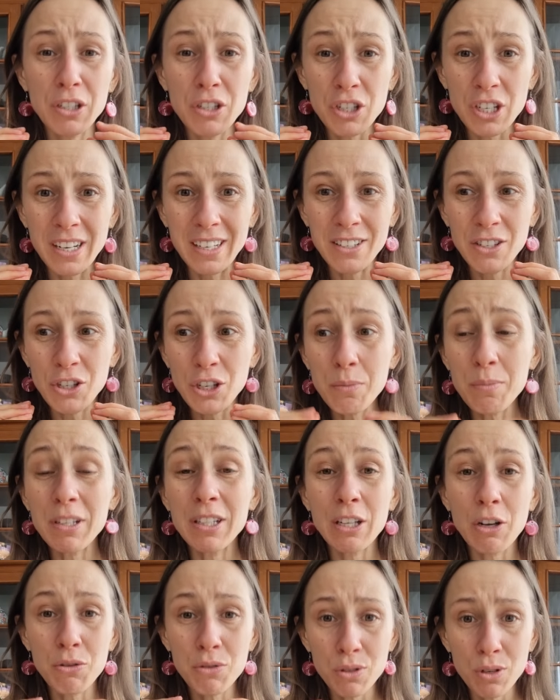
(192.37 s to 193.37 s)
że ciebie
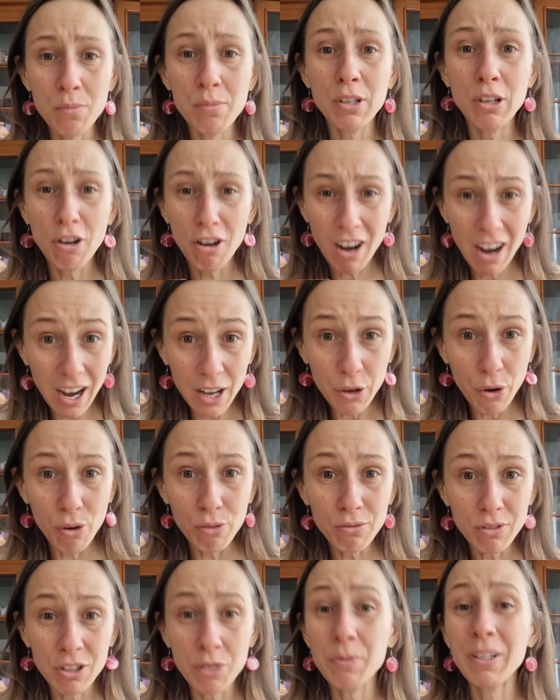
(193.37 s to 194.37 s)
te osoby
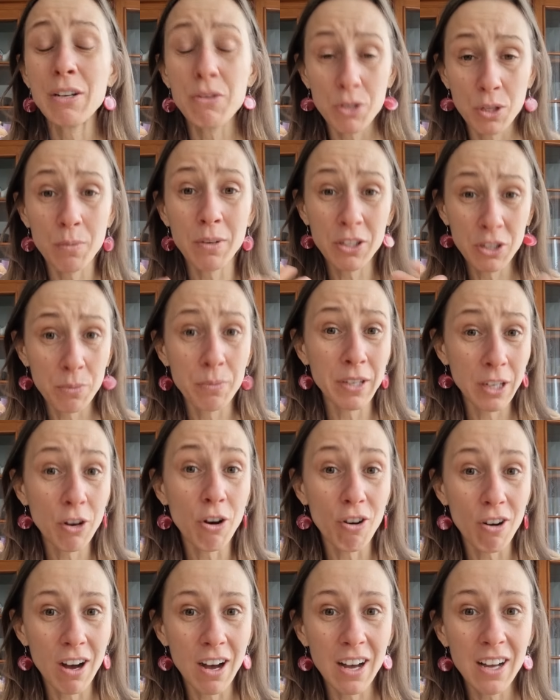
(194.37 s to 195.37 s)
kochają, żeby ta osoba ciebie
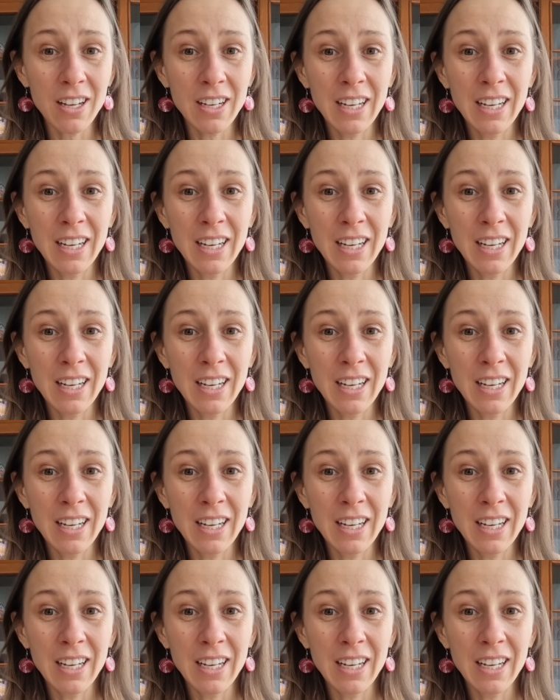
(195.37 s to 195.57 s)
kocha,